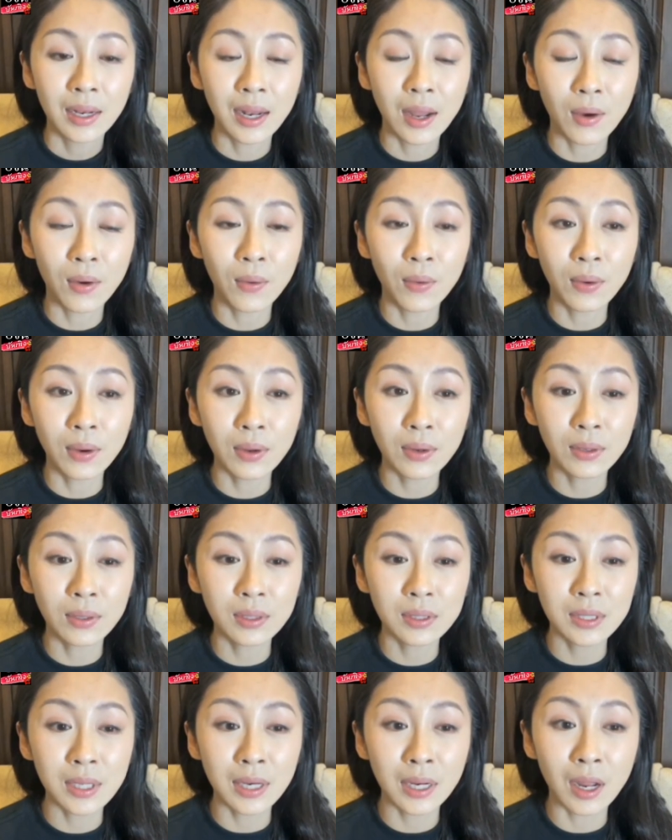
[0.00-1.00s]
แล้ว
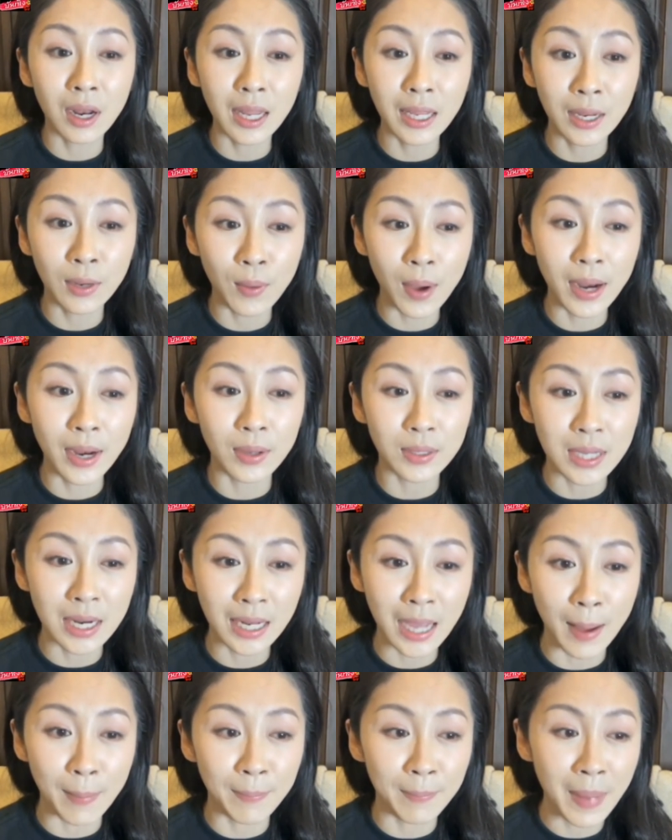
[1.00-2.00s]
ฉันก็เลยคิดว่าเดี๋ยว
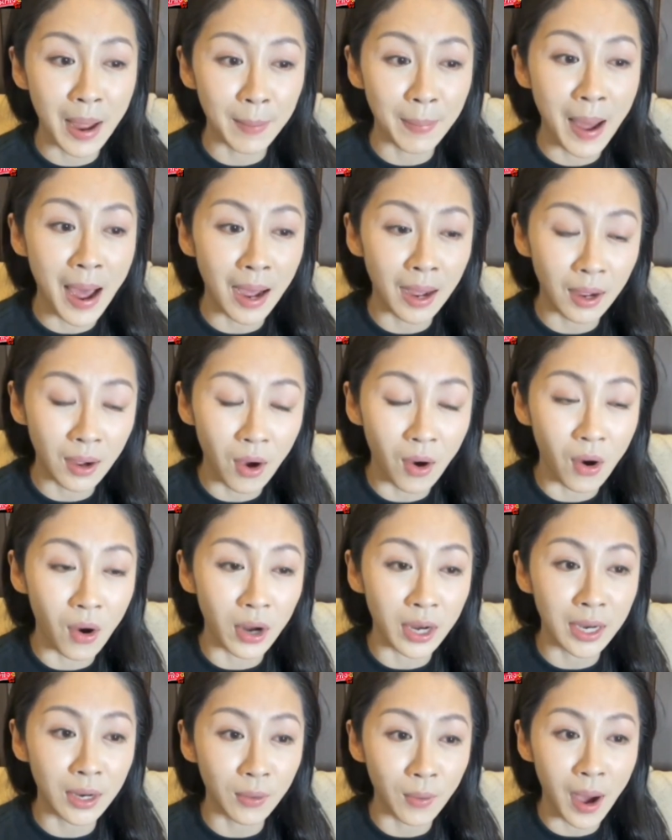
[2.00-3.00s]
ฉันกลับมาพักก่อ
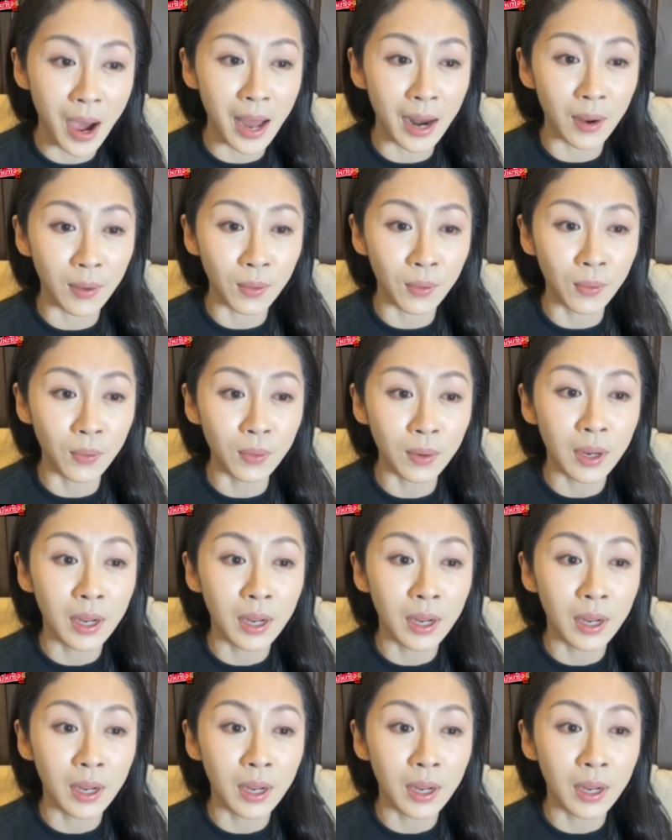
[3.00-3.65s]
นดีกว่าแล้ว